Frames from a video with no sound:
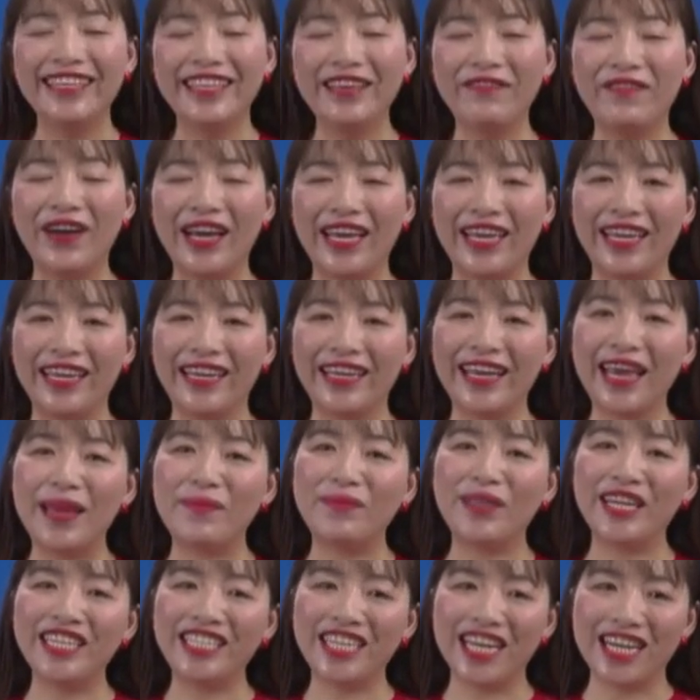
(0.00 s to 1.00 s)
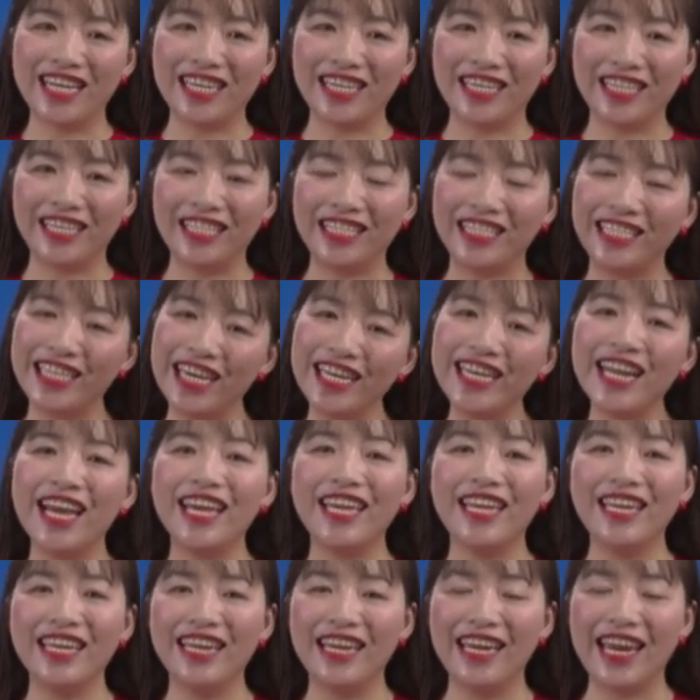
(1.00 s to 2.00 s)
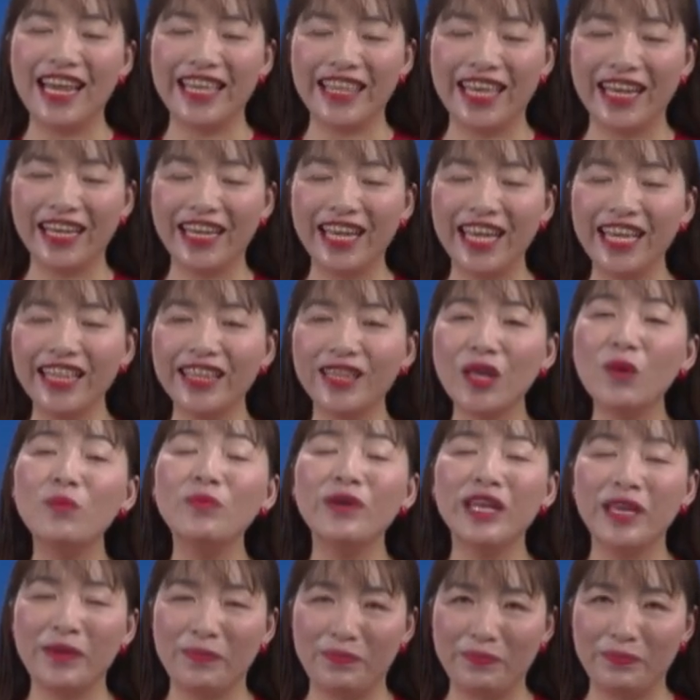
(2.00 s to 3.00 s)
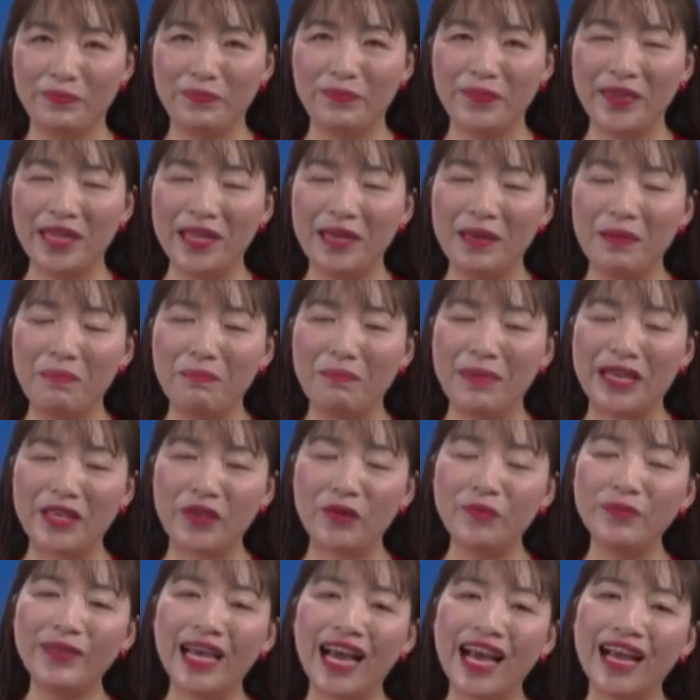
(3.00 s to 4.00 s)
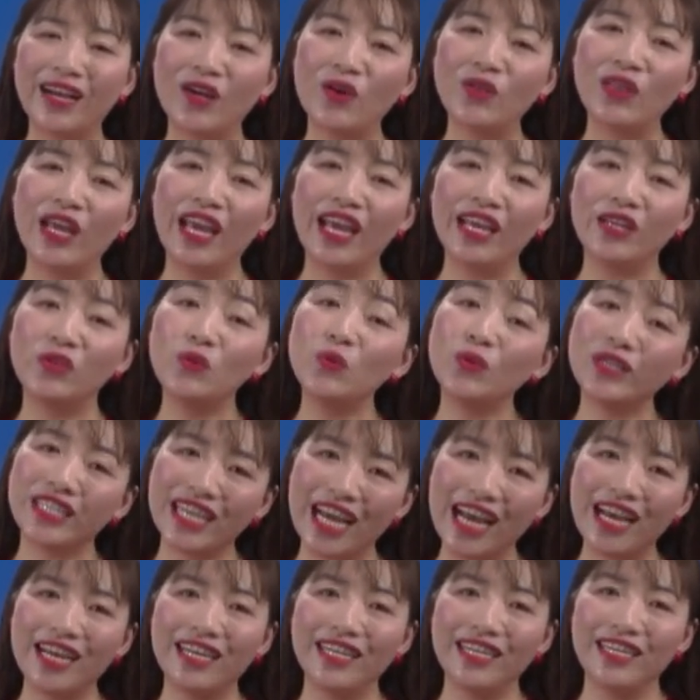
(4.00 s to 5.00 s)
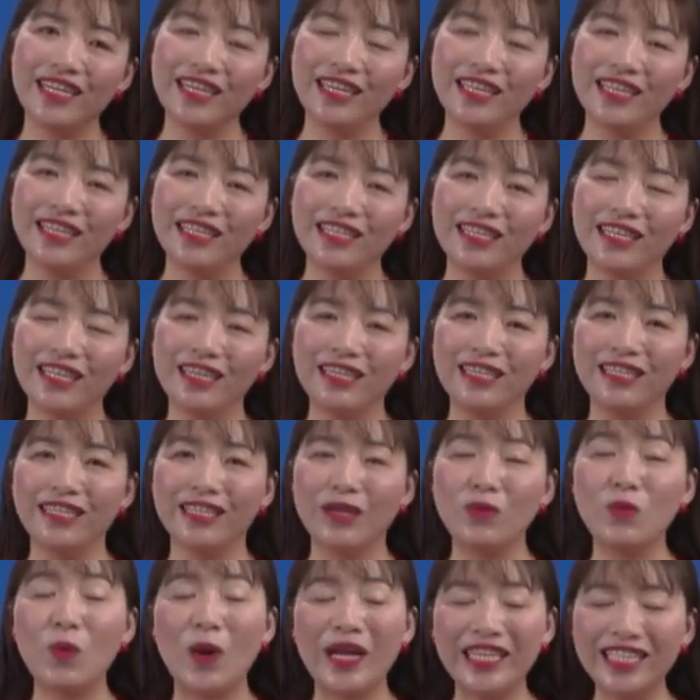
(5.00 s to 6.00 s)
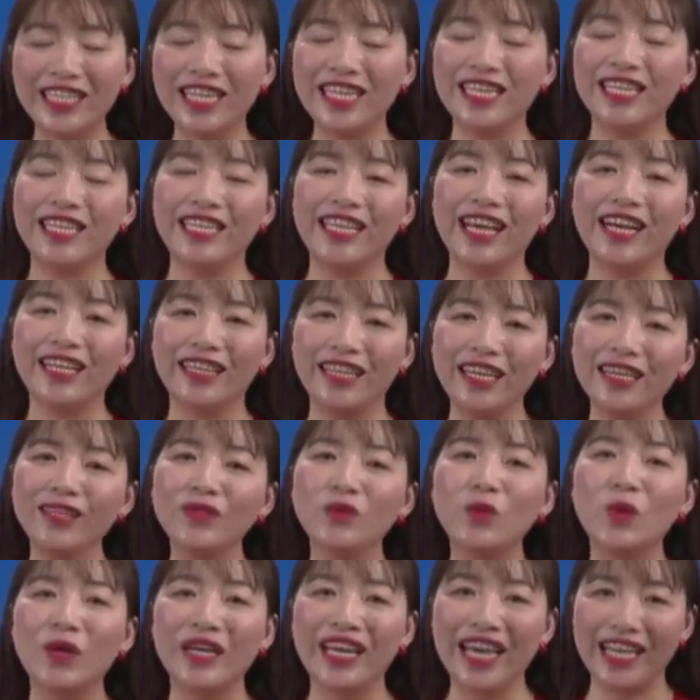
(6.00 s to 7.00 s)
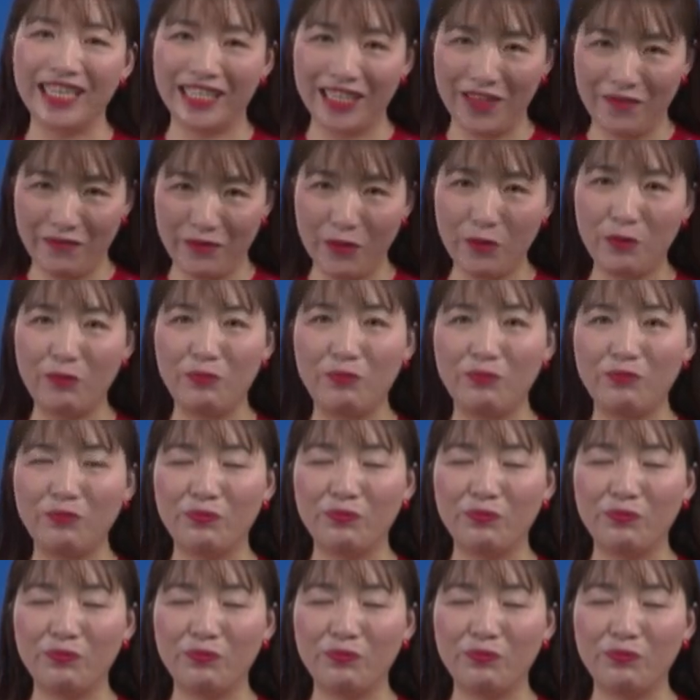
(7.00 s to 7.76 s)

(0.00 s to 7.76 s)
Như vậy, các em thấy rằng trên đây là những cái thông điệp mà chúng ta có thể rút ra từ cái quá trình nhận thức của nghệ sĩ Phùng.